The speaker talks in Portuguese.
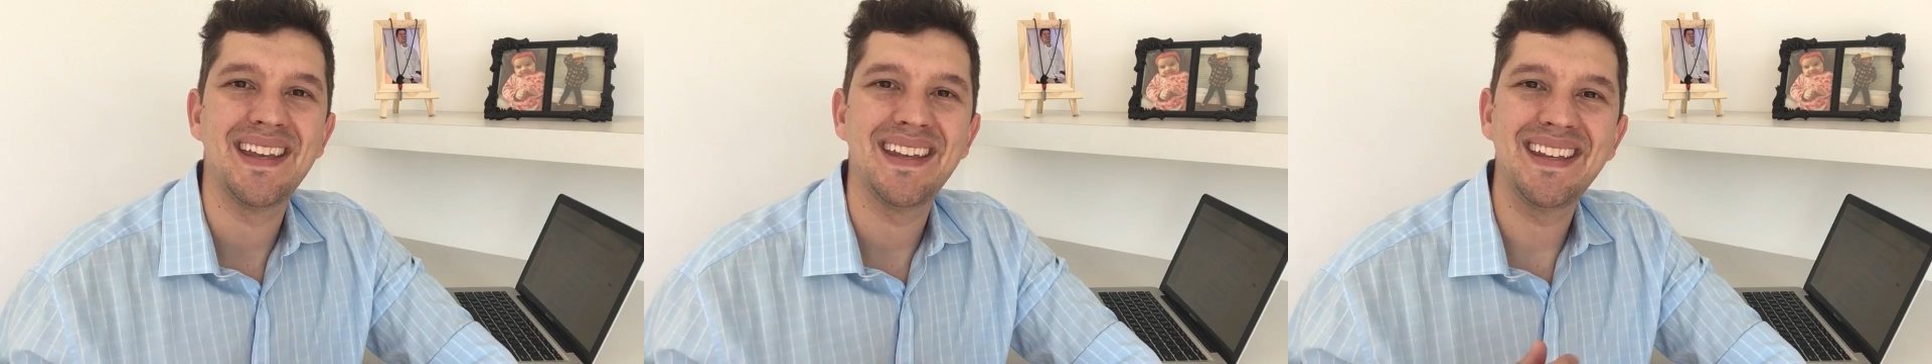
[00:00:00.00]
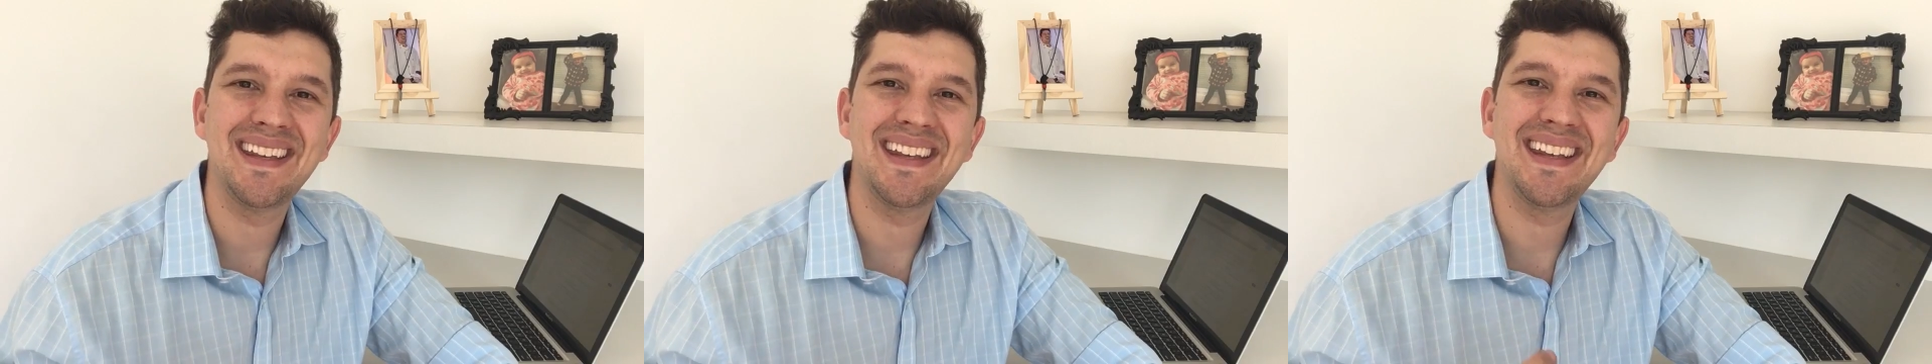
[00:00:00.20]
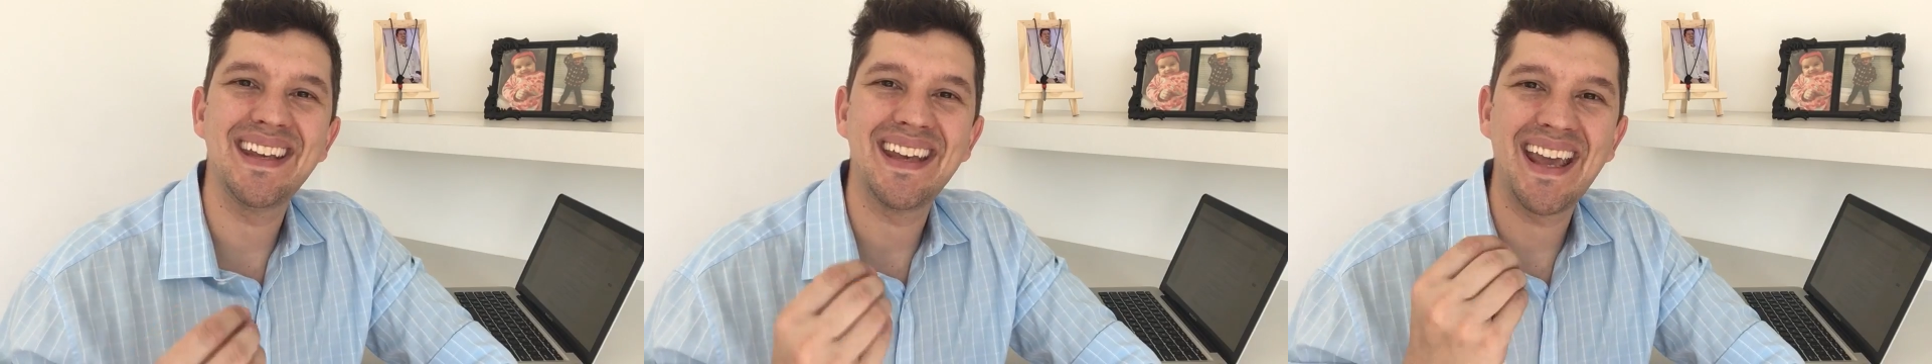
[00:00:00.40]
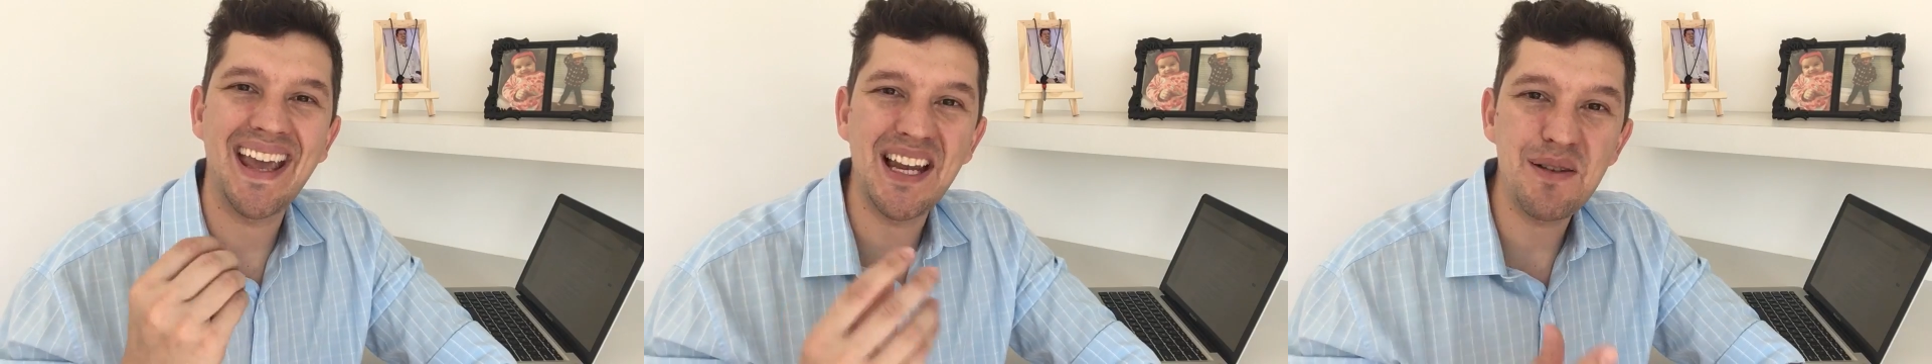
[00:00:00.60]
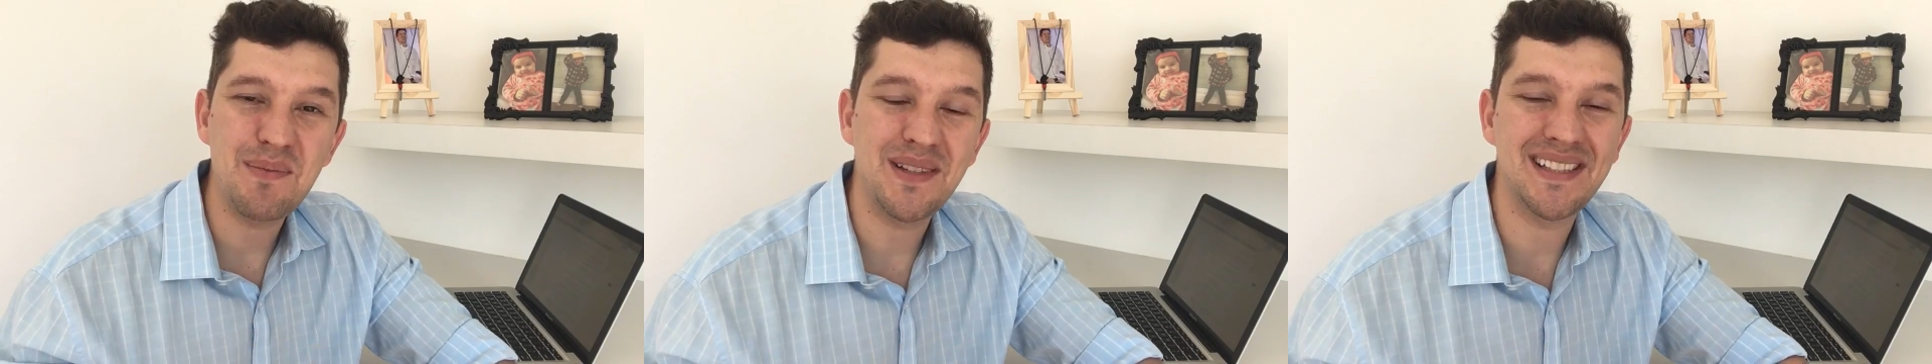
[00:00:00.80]
E
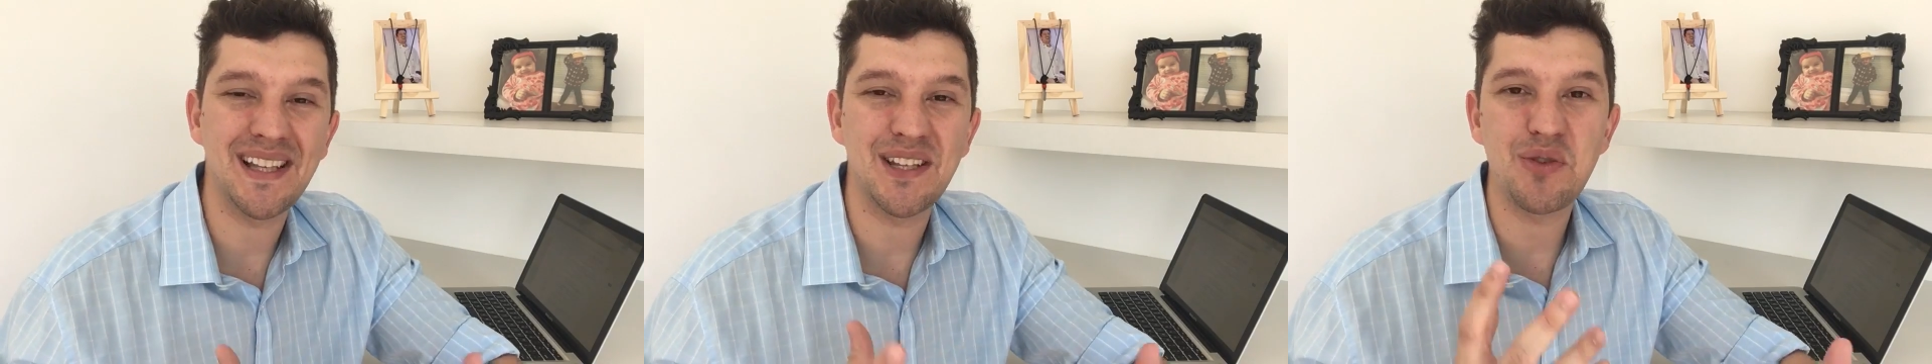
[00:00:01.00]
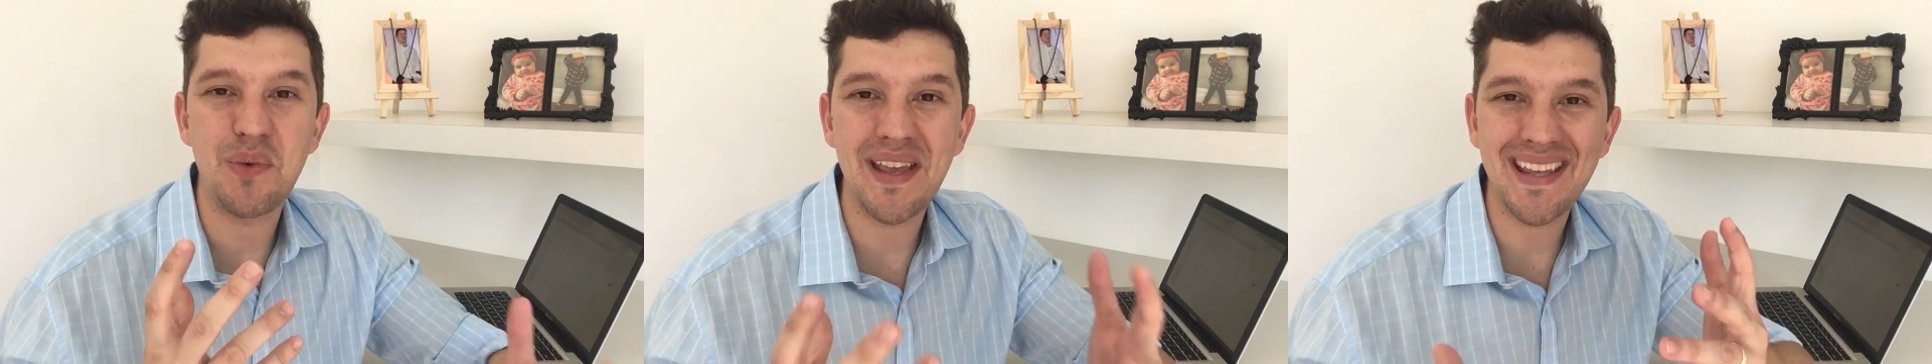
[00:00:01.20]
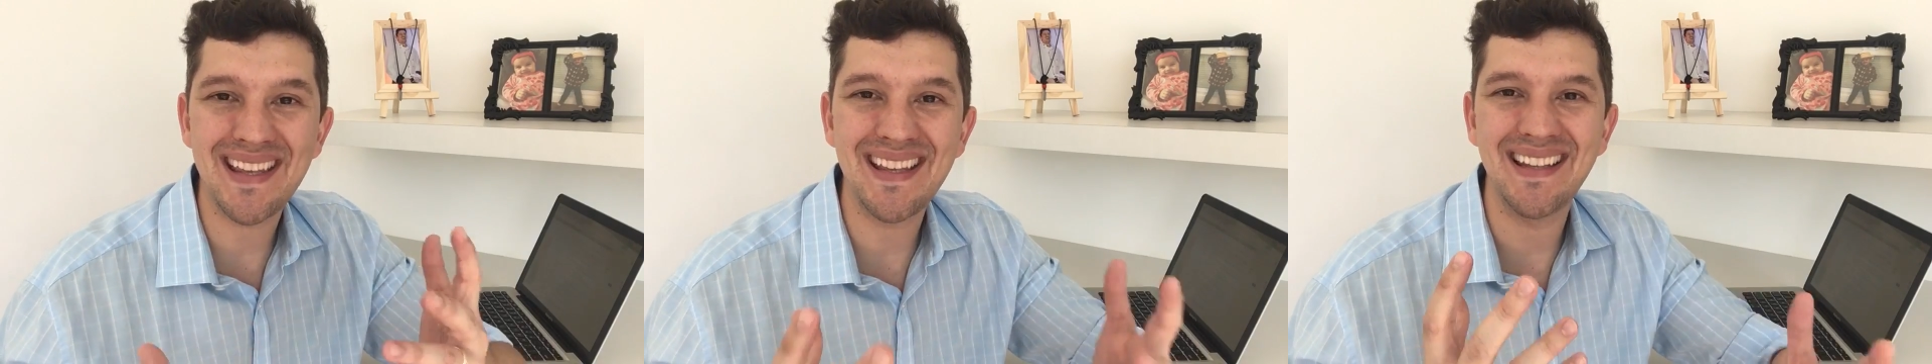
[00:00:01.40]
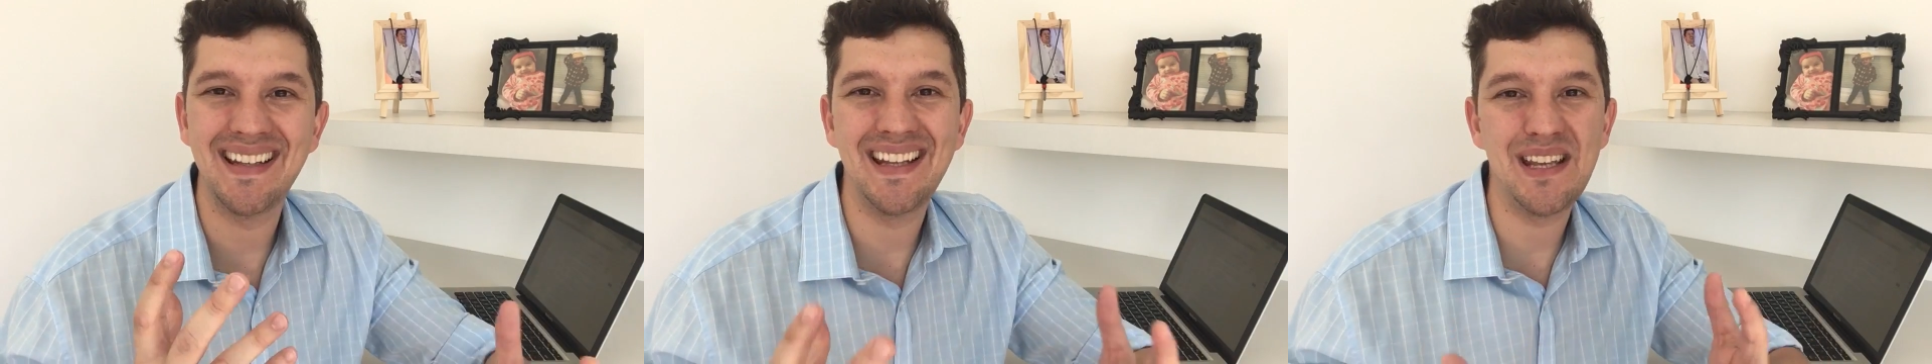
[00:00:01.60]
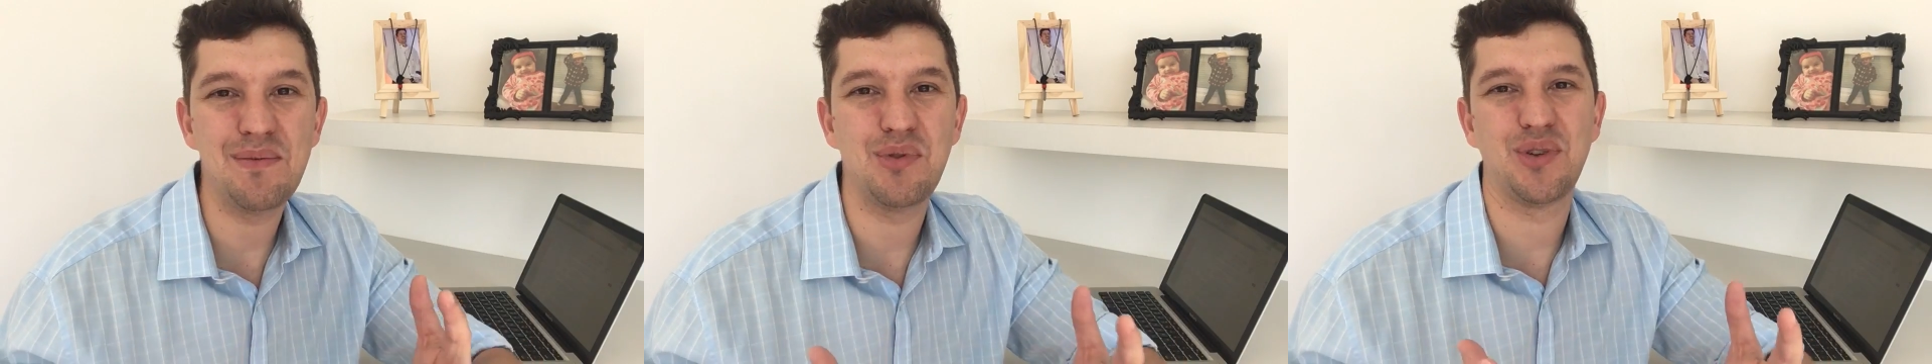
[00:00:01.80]
ele precisa de um
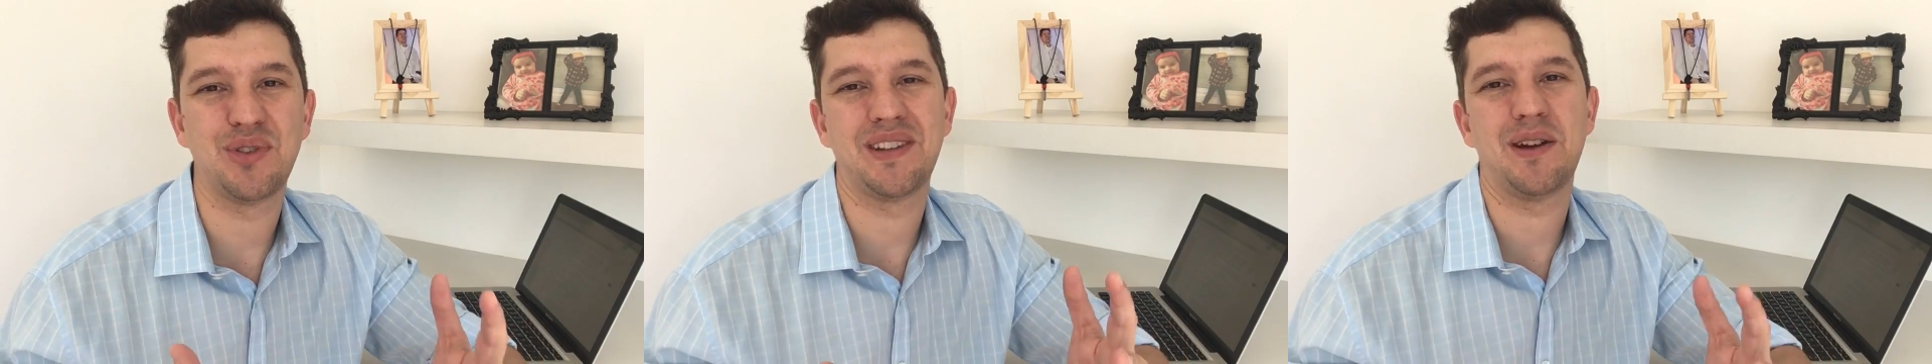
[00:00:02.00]
equilíbrio